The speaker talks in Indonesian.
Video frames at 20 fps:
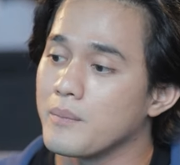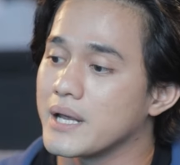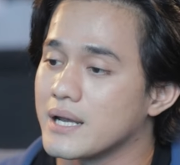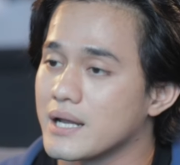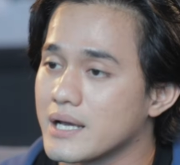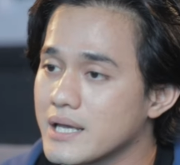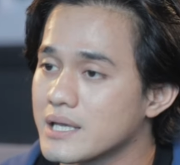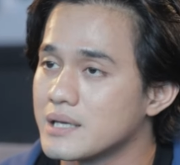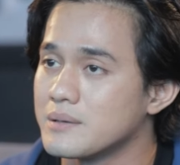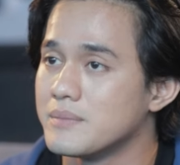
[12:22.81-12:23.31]
om
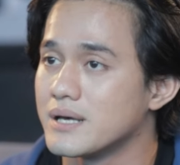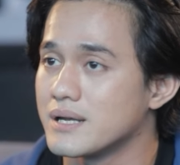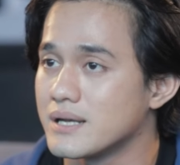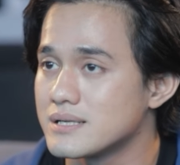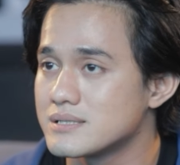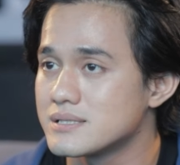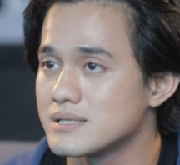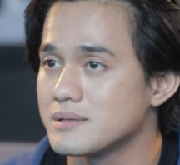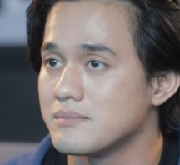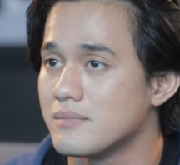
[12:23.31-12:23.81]
enaknya
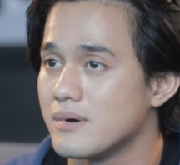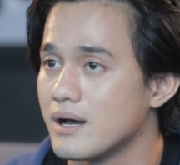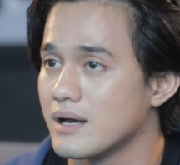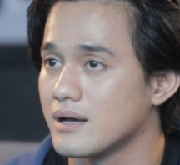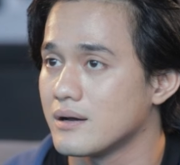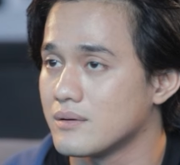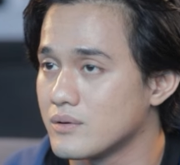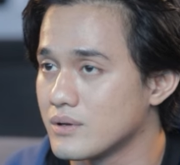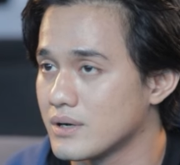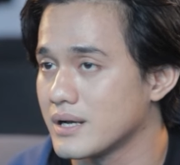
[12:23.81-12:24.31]
gimana sih mbak
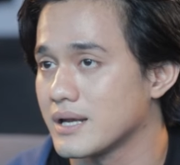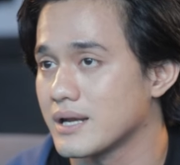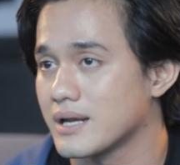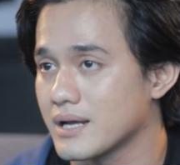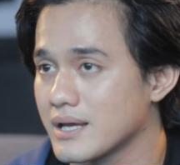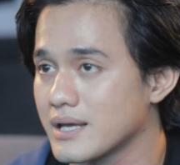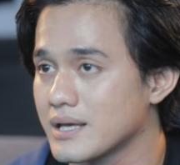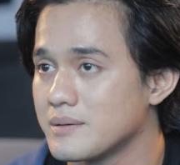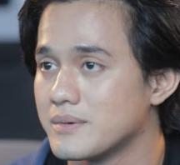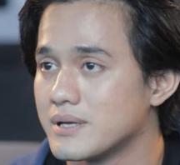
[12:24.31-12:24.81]
Fulan
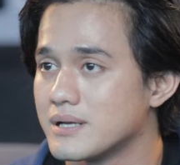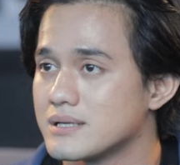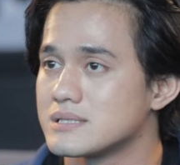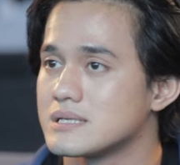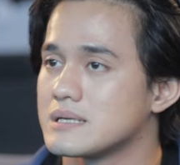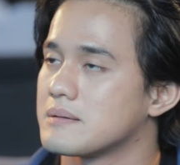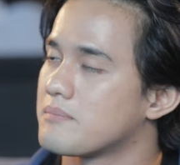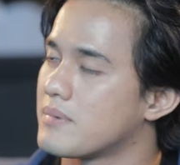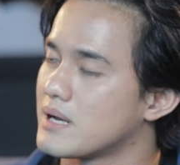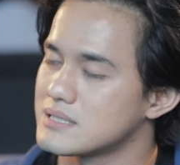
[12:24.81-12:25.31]
enaknya gimana
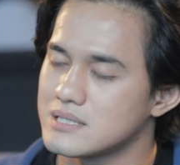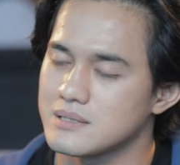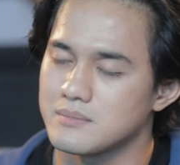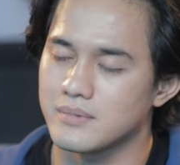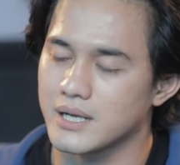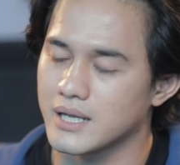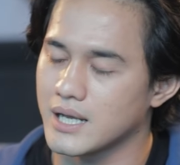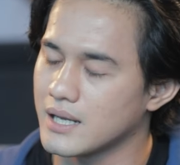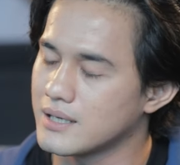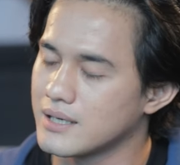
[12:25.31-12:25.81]
sih pasti
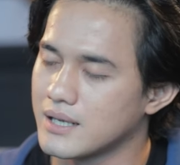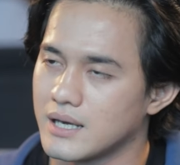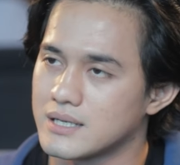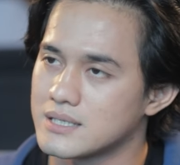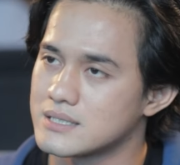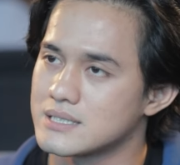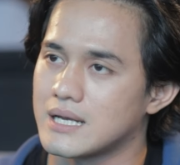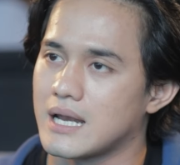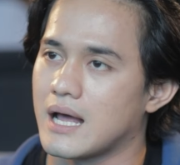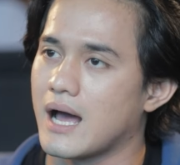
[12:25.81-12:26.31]
mereka
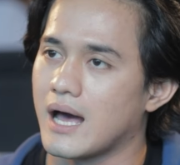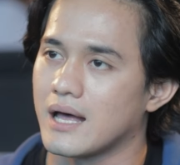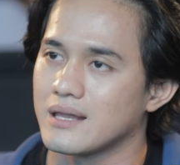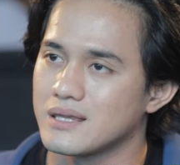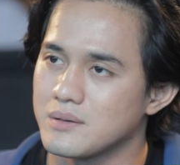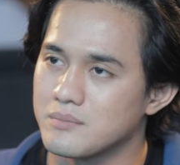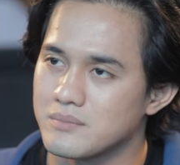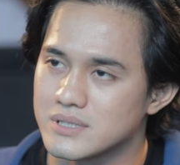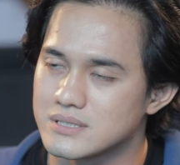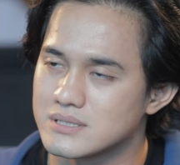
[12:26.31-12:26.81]
dengan senang
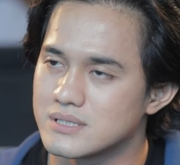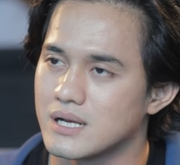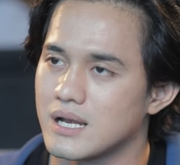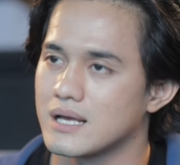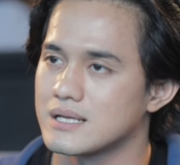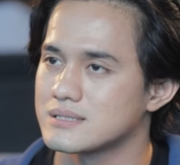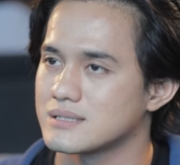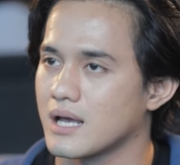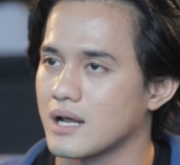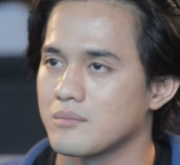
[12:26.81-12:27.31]
hati
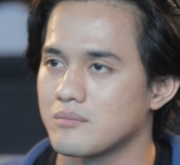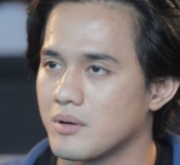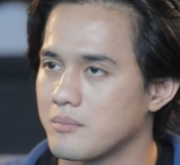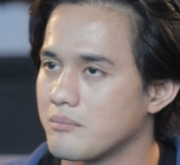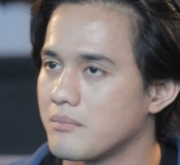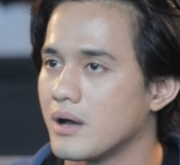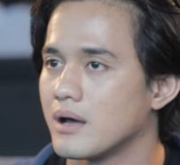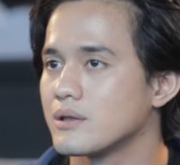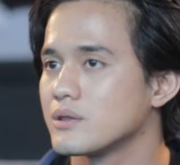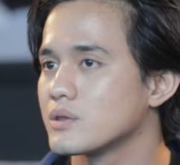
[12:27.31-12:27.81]
menjelaskan
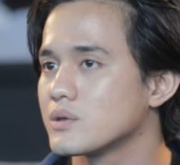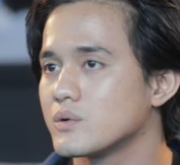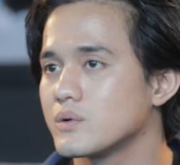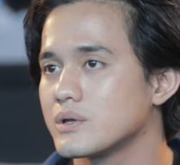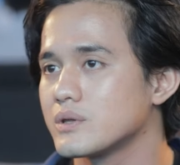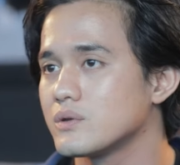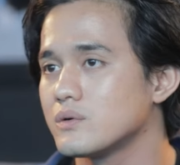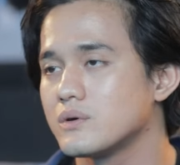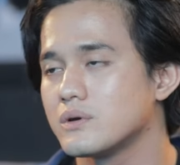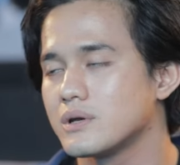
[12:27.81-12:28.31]

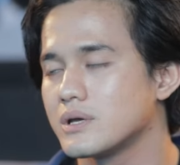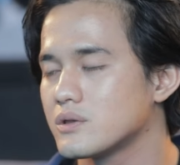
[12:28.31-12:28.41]
membantu itu